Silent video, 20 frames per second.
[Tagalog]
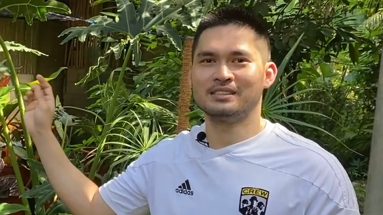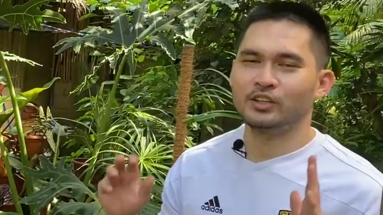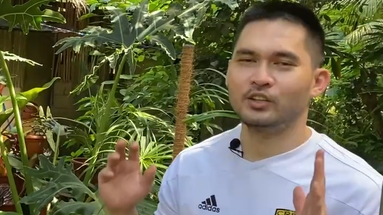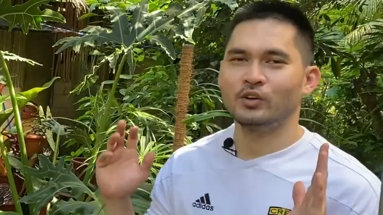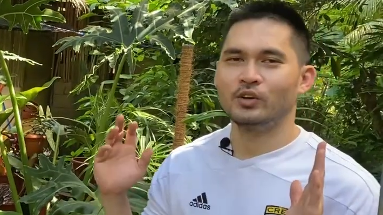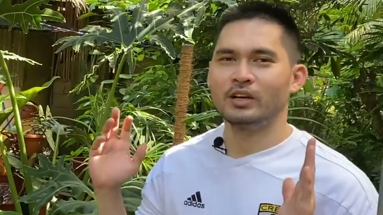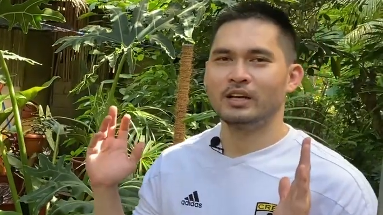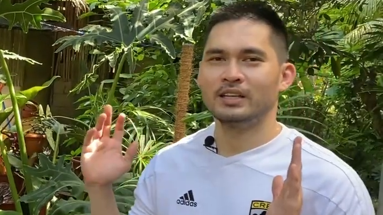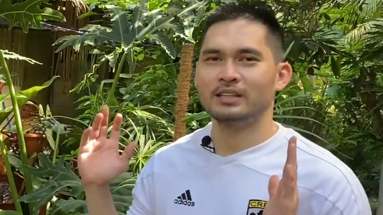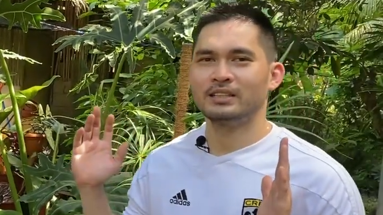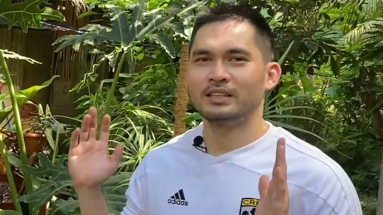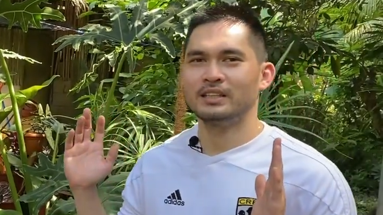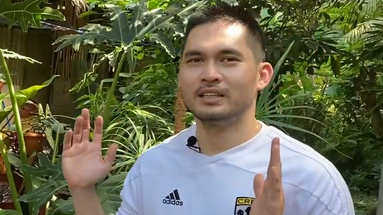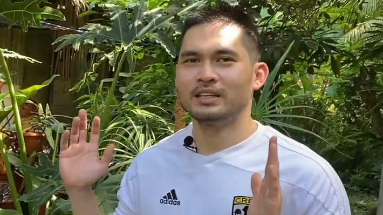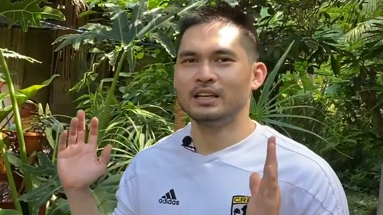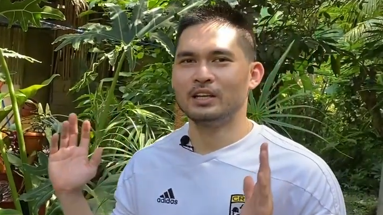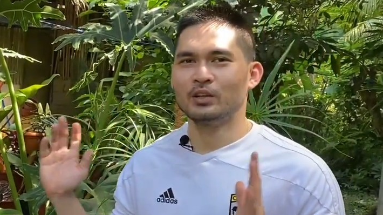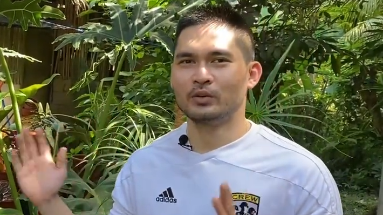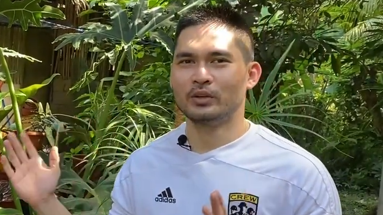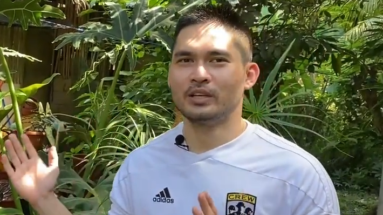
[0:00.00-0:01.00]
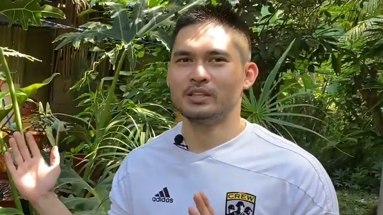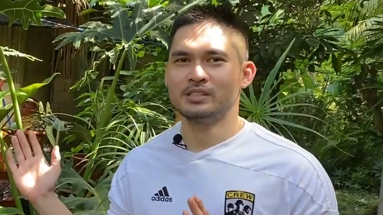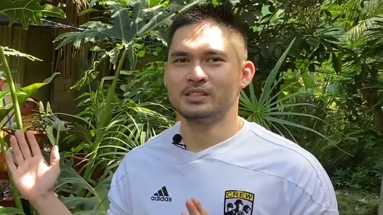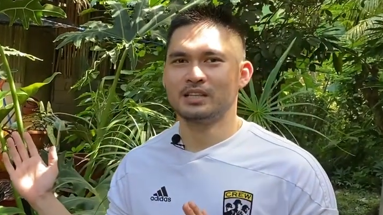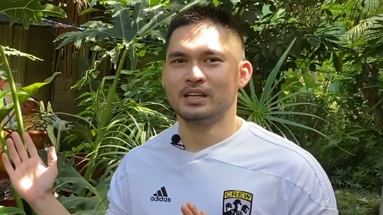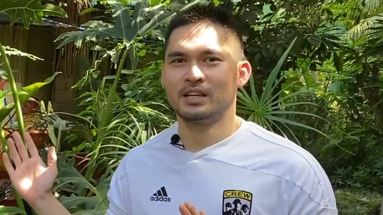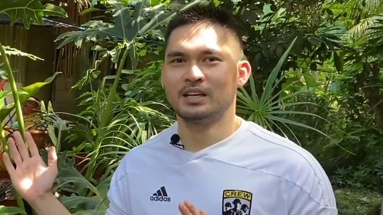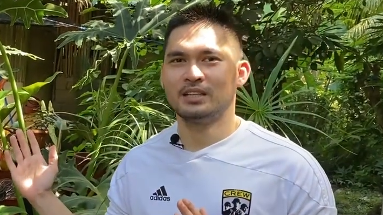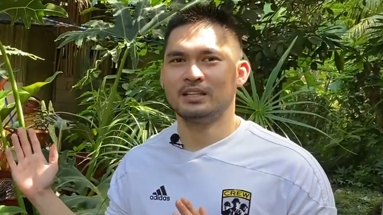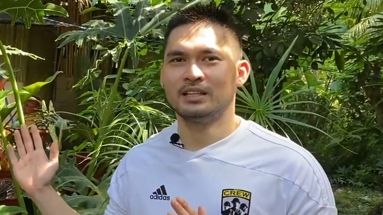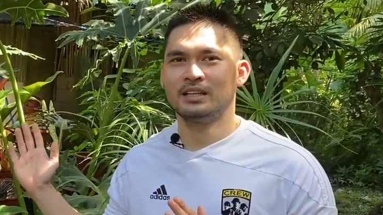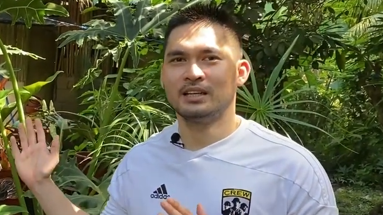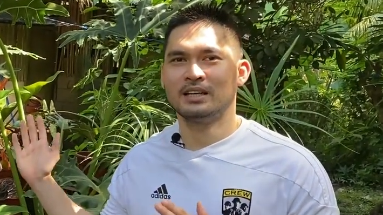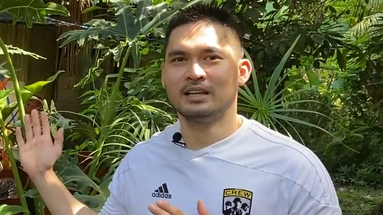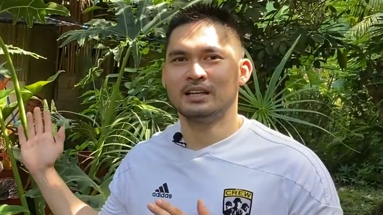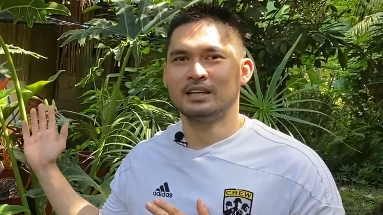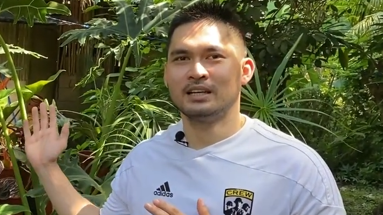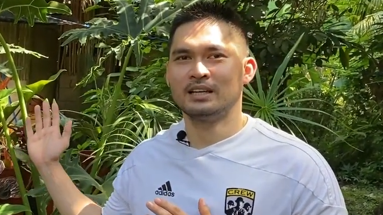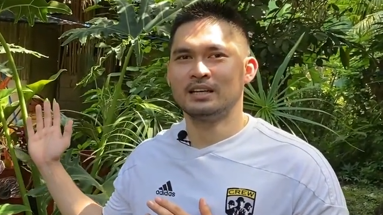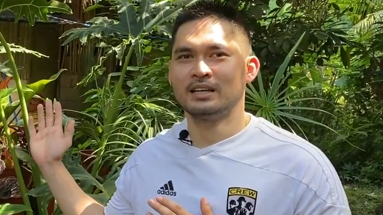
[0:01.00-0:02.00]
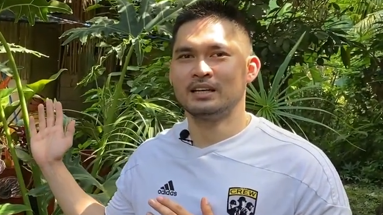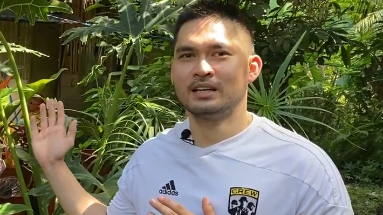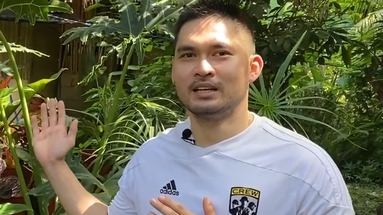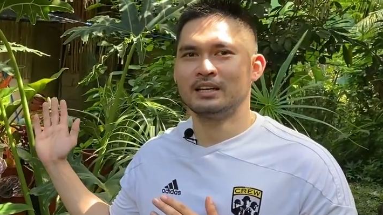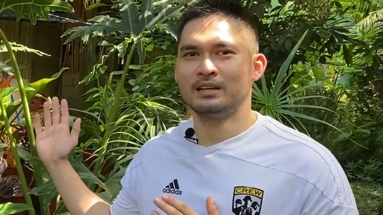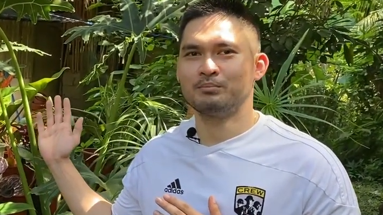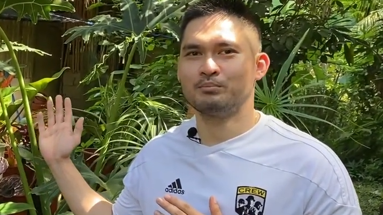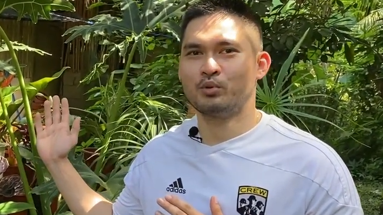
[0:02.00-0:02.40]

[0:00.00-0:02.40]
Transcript: Itong ating allocation na uh,